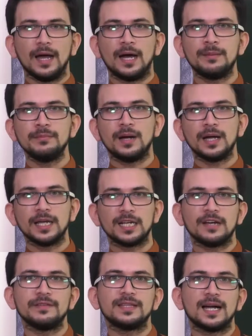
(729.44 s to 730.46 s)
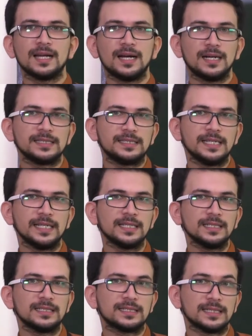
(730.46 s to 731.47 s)
हम अगर कविता का
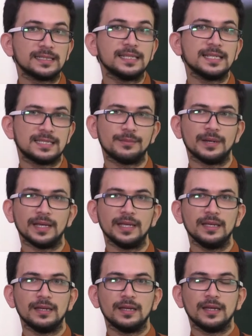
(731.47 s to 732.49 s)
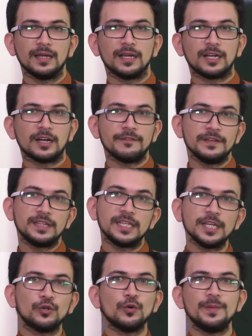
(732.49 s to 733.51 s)
अध्ययन करते समय कवित्री
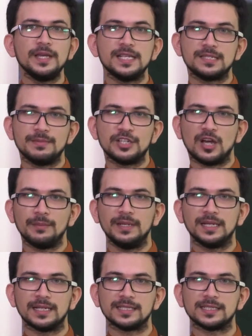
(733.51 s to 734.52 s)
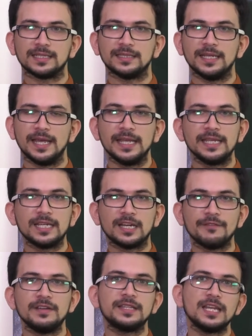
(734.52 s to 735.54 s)
को भी इसमें शामिल कर सकते हैं कि
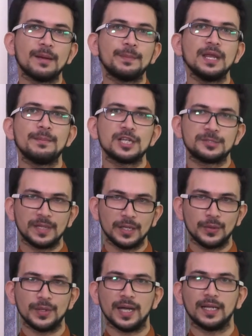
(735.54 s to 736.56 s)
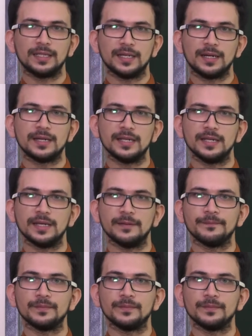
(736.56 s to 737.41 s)
कवित्री अपने बचपन को याद कर रही है